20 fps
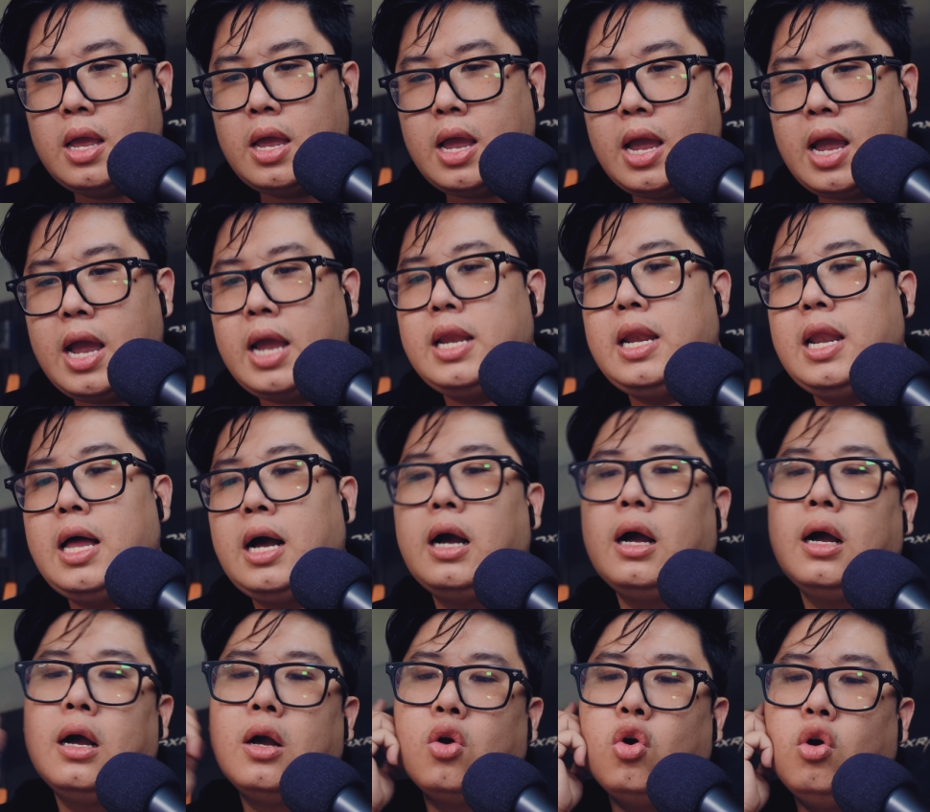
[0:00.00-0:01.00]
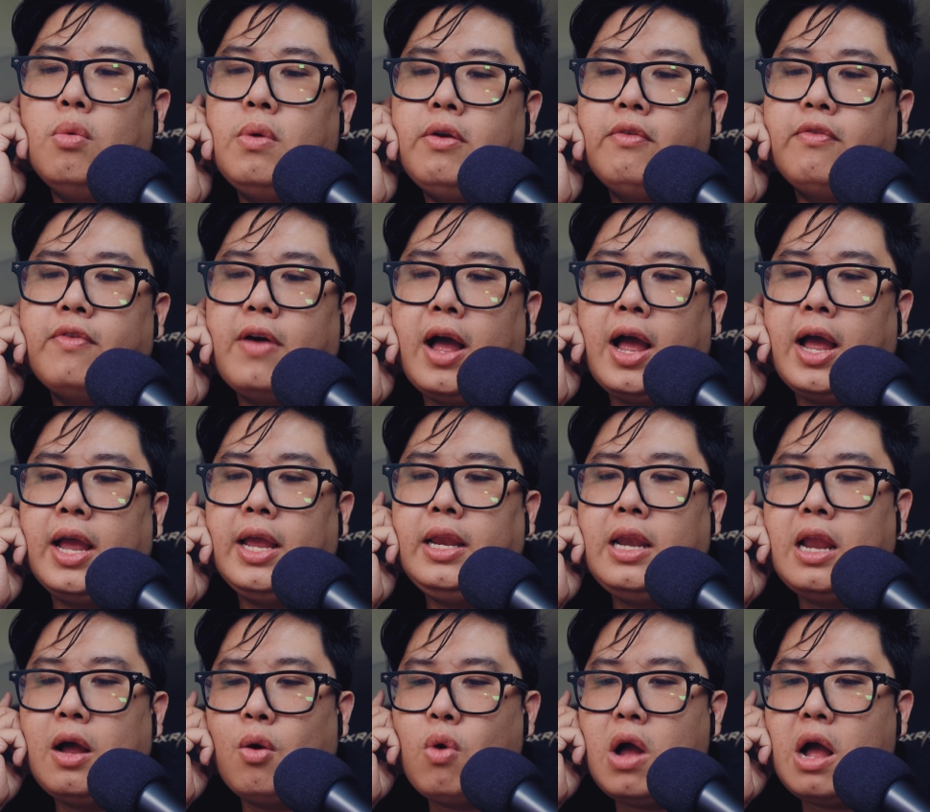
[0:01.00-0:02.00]
hai lần của bên phải
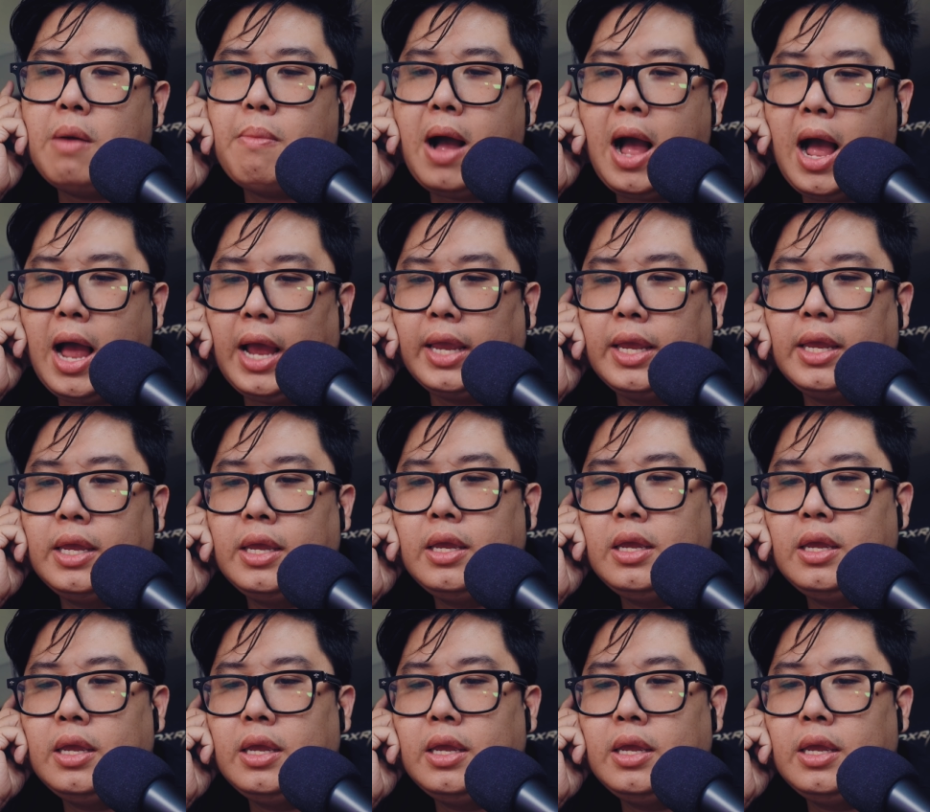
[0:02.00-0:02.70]
là qua bài,